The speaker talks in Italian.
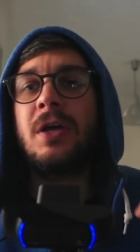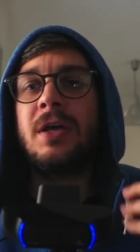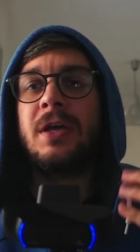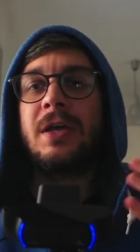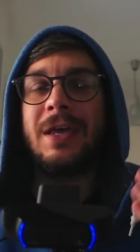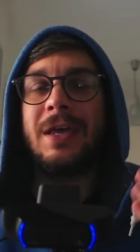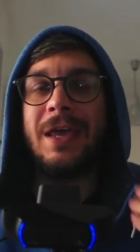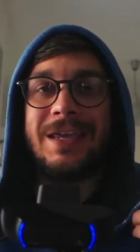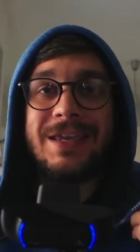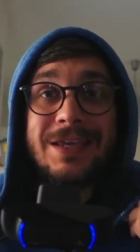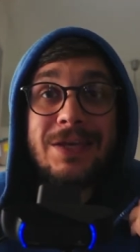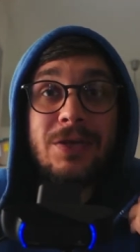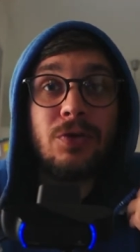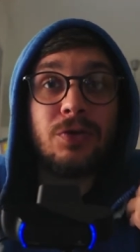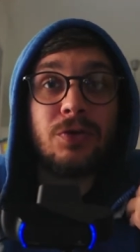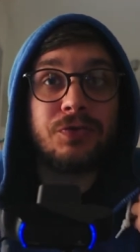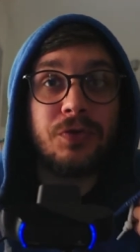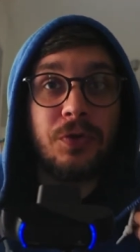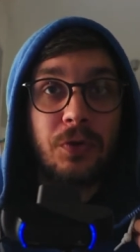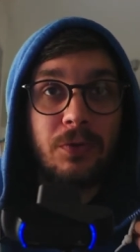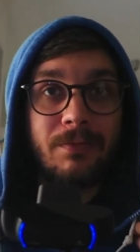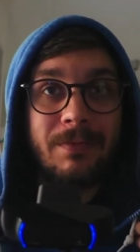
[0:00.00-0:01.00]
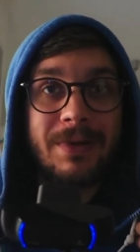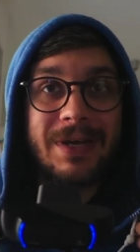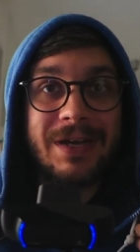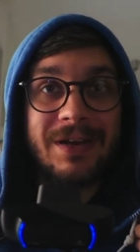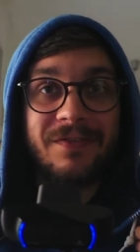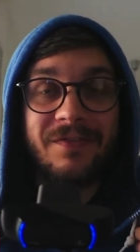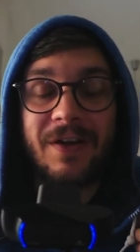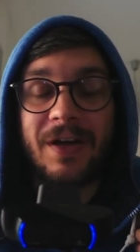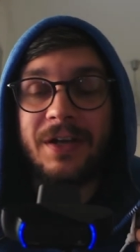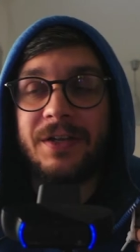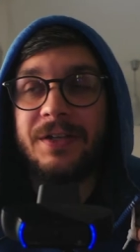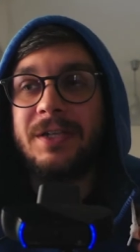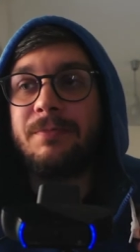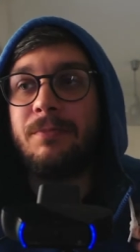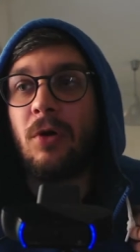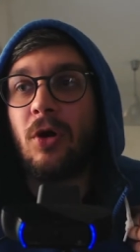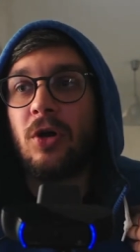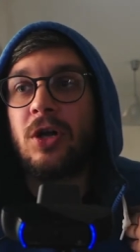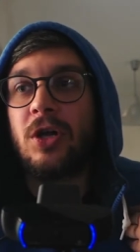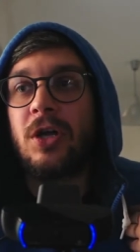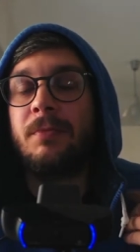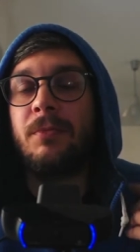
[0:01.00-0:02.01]
e io sono un mega fan di
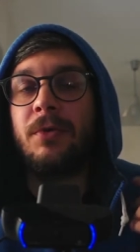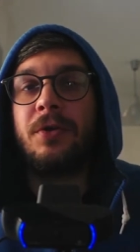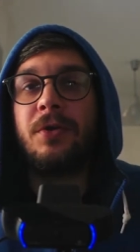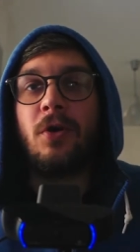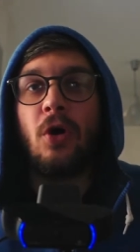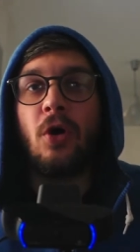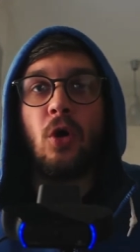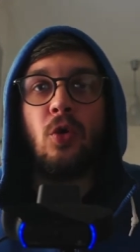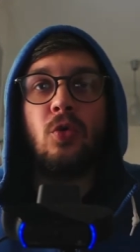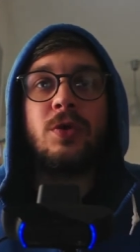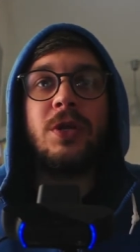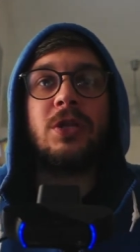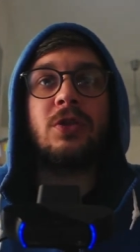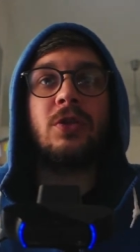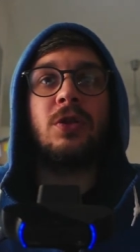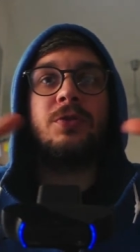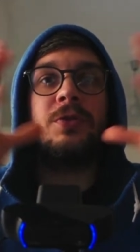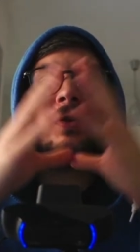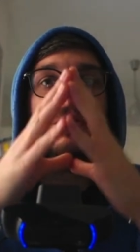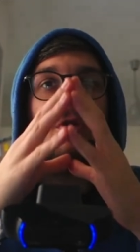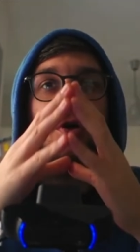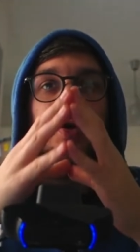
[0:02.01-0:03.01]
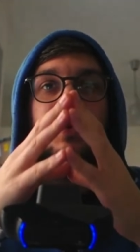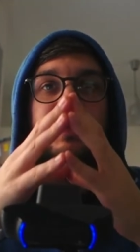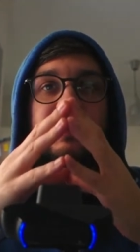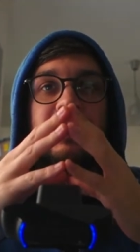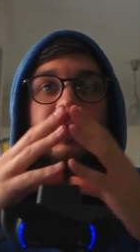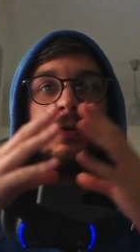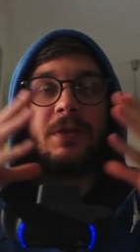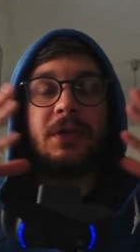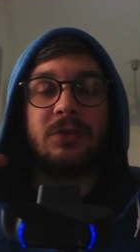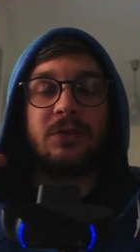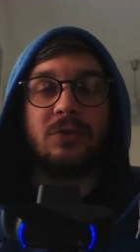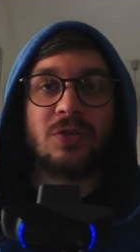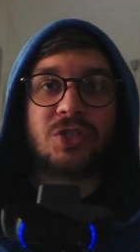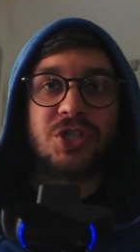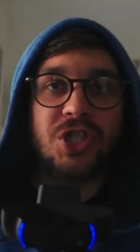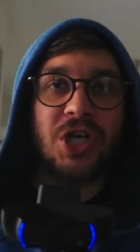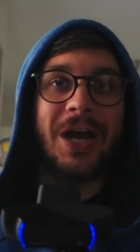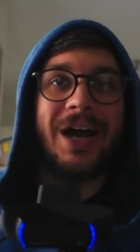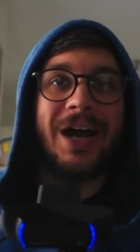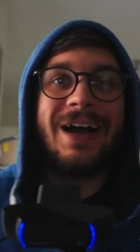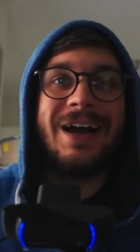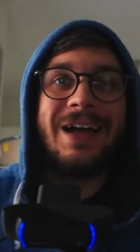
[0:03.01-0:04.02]
Pokémon, ho unito le due cose e ho detto
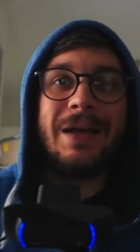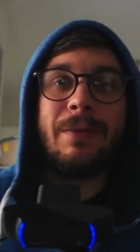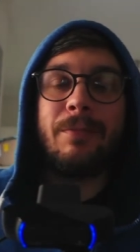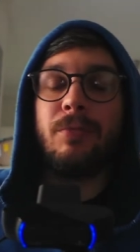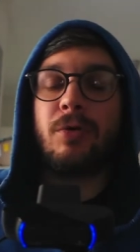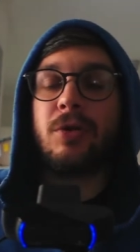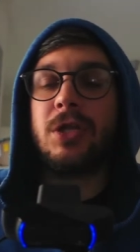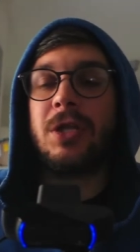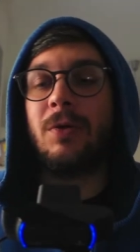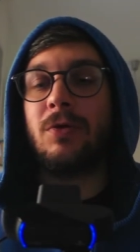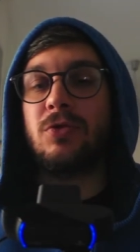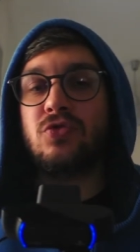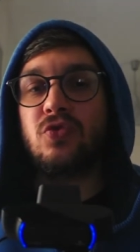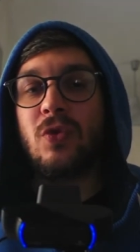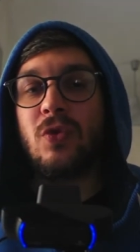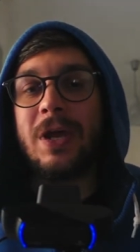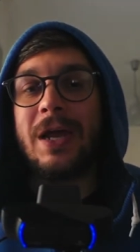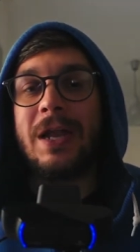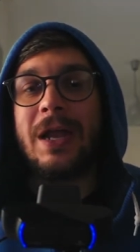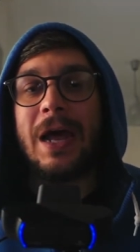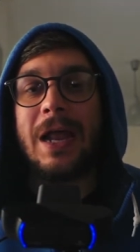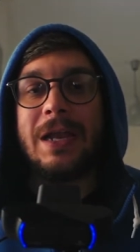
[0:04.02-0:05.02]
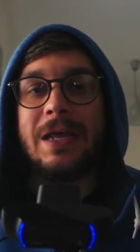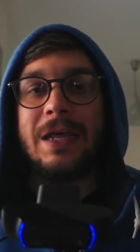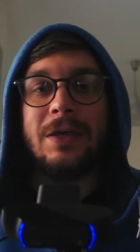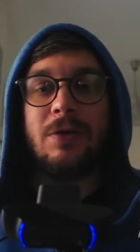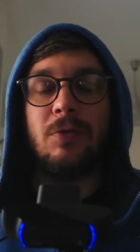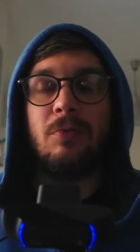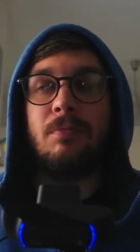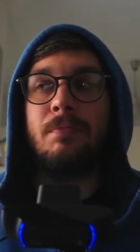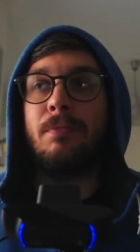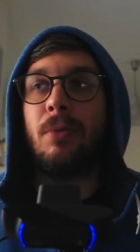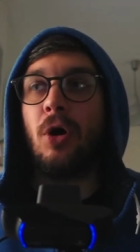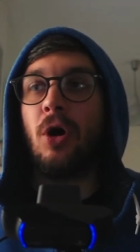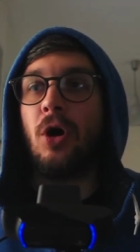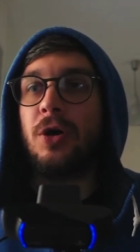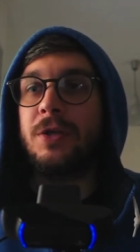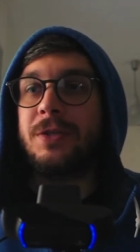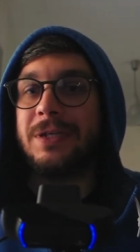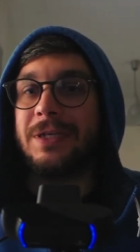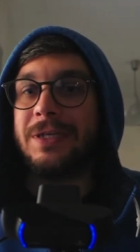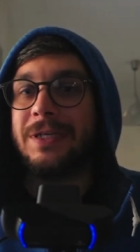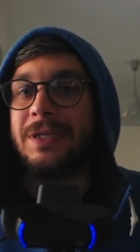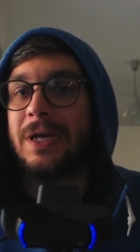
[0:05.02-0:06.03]
ciao portiamo sul canale un po'
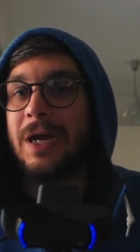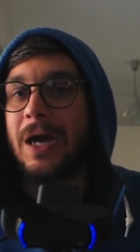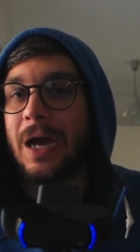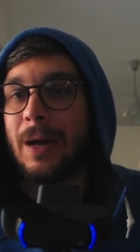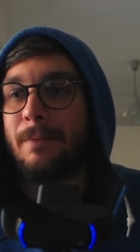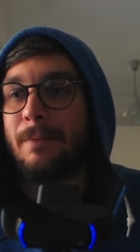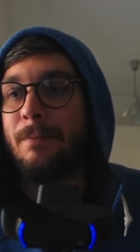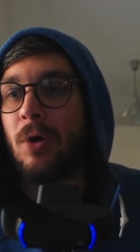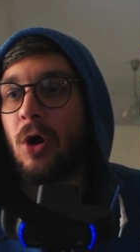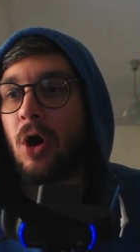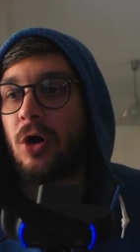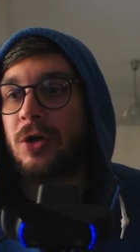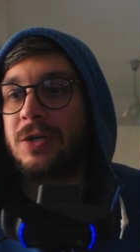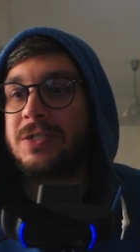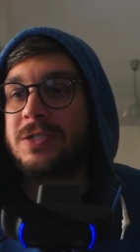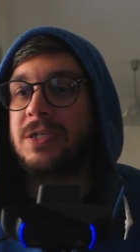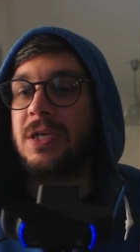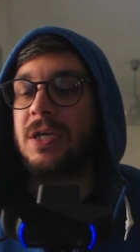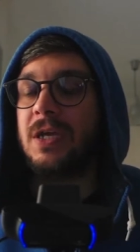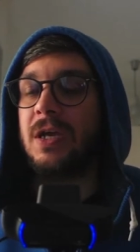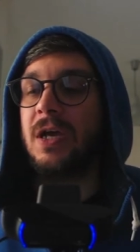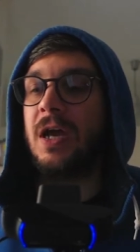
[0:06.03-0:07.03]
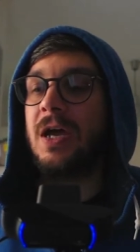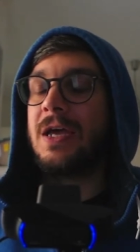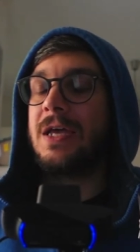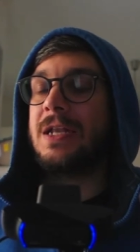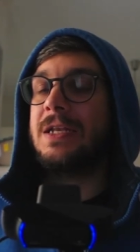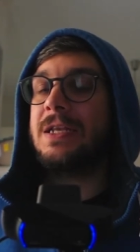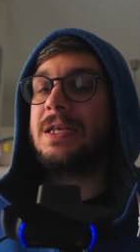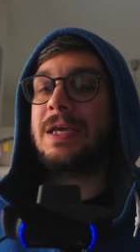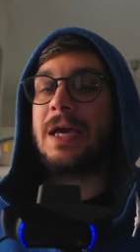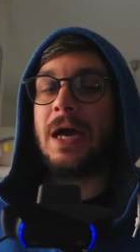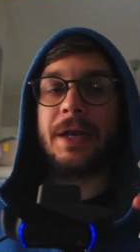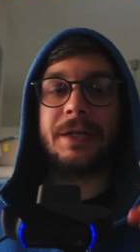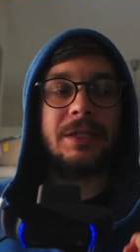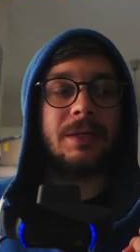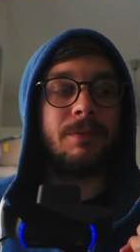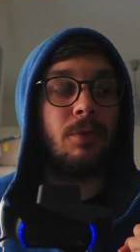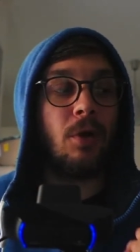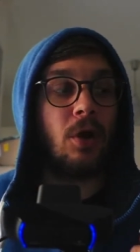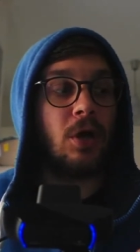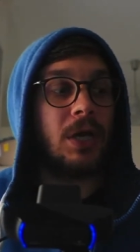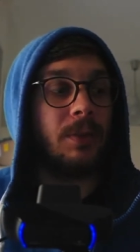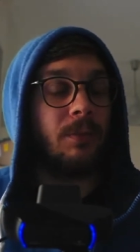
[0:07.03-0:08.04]
di unboxing di carte
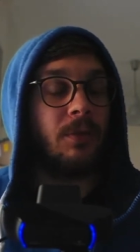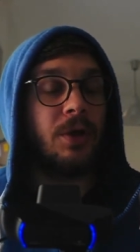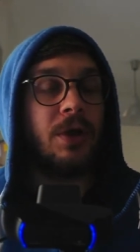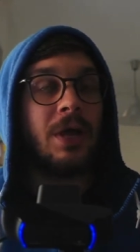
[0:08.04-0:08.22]
Pokémon.